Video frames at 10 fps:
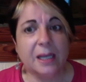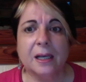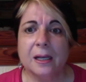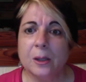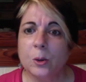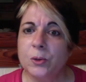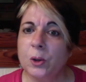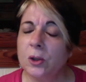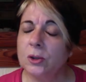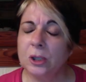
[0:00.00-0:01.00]
el negocio
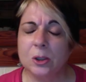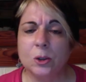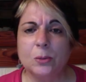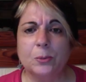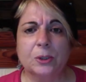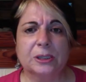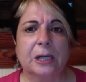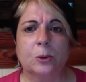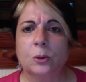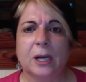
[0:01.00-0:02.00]
que yo tengo, pues
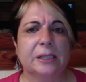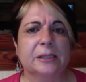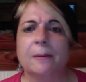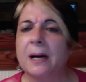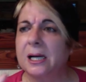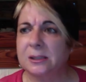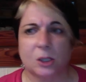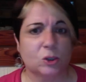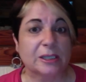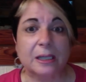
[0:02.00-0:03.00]
calcula que si trabajas
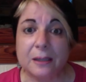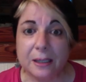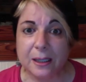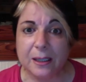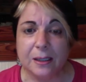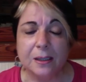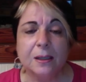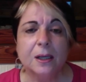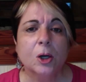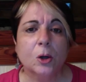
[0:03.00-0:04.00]
tres horas al día
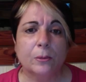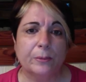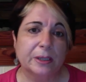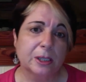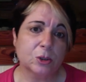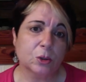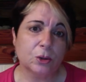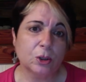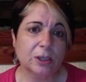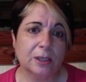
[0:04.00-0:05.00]
con 20
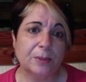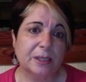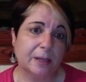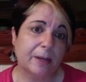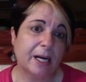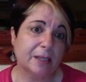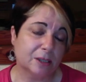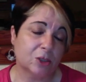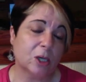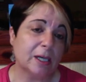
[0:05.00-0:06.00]
socios que también trabajan
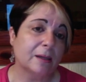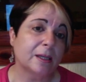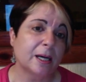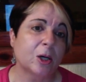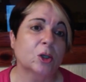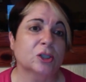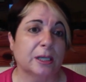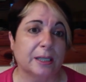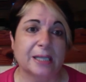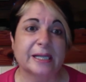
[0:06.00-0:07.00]
tres horas al día,
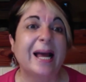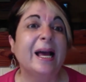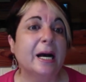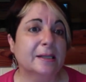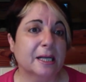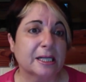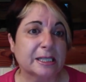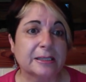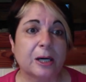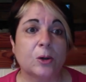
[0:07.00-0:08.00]
conseguirás hasta
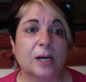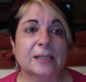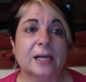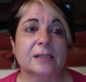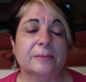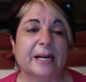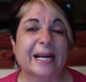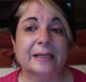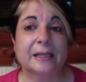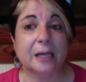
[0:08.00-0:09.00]
60 horas a la semana
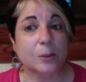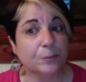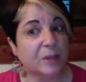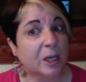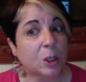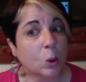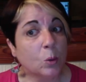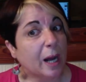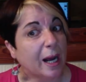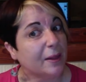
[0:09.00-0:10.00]
que te dan
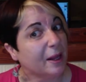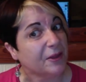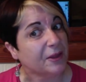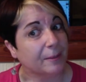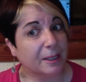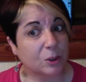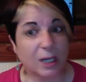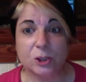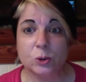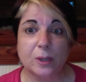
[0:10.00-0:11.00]
una ganancia mayor a
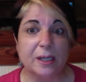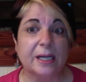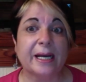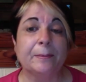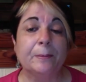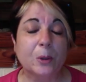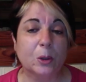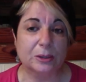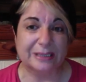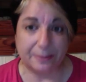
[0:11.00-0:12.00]
la suma del
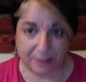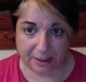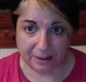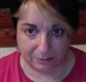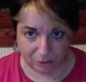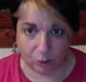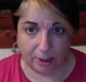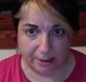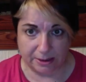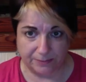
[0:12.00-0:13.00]
ejemplo de mil
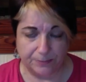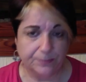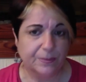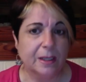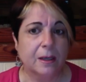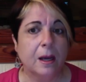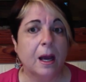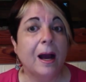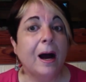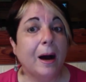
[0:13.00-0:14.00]
dólares.
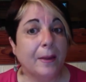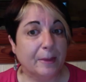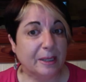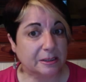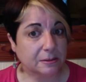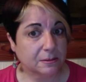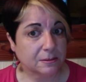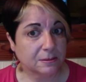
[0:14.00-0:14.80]
Además,